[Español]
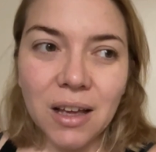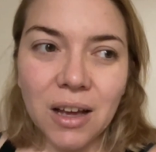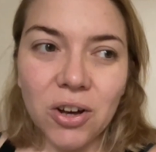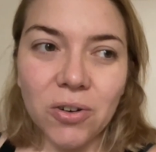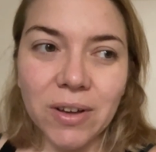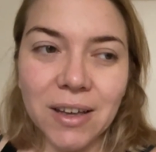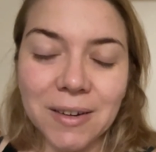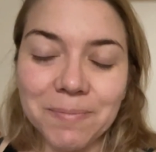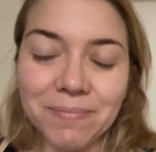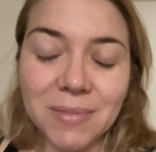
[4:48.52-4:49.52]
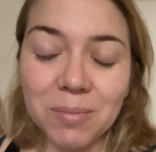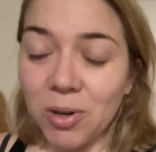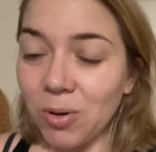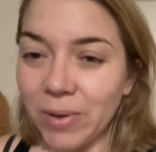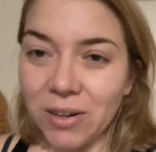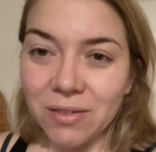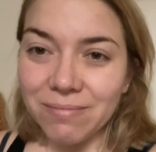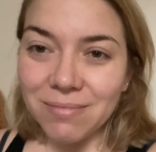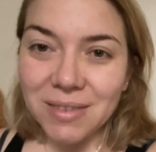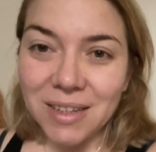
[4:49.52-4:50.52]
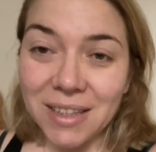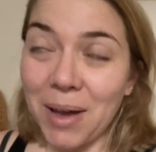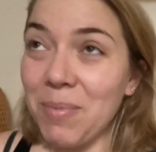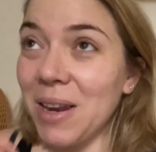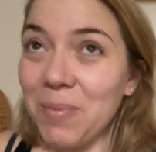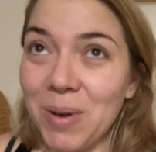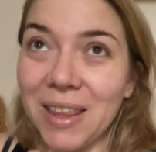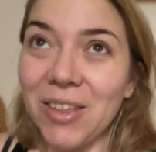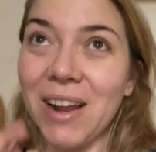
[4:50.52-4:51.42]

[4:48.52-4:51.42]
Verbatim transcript: Joder, pero bueno, y también he perdido